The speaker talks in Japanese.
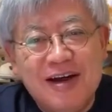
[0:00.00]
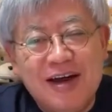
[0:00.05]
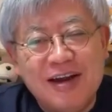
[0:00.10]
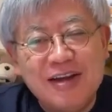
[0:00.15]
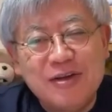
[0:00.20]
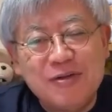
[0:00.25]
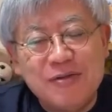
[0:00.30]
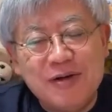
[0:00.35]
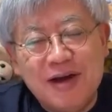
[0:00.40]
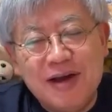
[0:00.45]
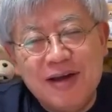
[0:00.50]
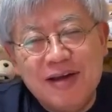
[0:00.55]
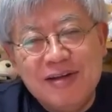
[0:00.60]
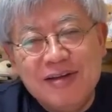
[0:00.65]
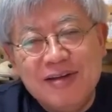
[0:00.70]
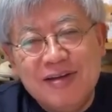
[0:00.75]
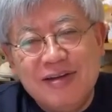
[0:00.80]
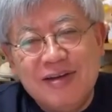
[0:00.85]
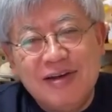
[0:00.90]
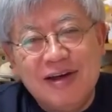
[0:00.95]
あるいは、
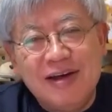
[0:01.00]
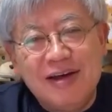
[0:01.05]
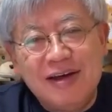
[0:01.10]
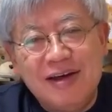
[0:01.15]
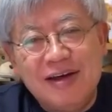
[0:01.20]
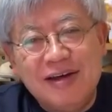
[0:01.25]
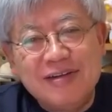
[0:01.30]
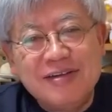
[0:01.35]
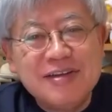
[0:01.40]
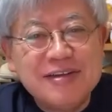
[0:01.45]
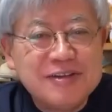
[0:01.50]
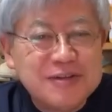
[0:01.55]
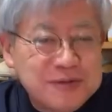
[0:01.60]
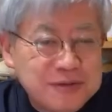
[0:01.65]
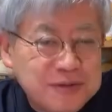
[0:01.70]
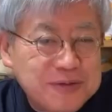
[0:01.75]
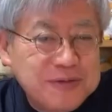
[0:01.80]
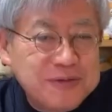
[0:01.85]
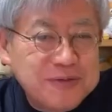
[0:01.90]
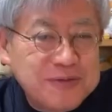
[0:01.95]
ああれです
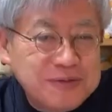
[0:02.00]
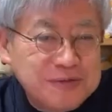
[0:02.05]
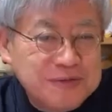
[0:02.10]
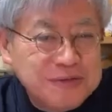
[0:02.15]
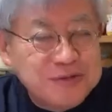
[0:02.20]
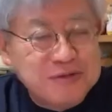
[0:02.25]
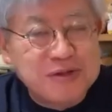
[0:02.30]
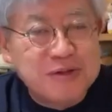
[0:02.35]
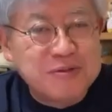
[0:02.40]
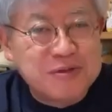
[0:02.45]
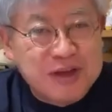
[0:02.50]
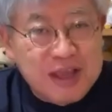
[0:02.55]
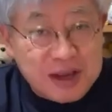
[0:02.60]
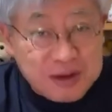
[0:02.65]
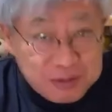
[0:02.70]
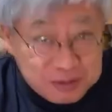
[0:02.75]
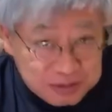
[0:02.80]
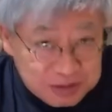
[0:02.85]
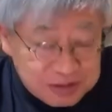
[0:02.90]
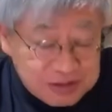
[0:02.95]
よ、講師職でも結
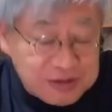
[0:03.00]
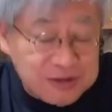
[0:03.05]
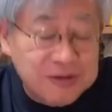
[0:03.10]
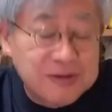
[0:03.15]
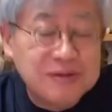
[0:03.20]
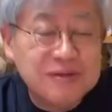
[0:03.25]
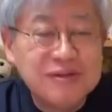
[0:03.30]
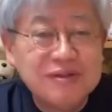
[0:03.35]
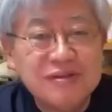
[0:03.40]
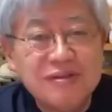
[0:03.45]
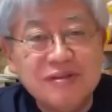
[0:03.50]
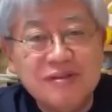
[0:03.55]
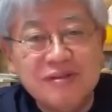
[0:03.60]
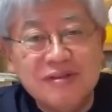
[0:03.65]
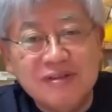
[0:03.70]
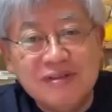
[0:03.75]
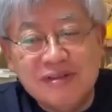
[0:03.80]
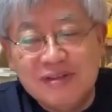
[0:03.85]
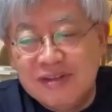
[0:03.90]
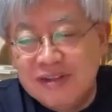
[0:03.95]
構ですよ。うん。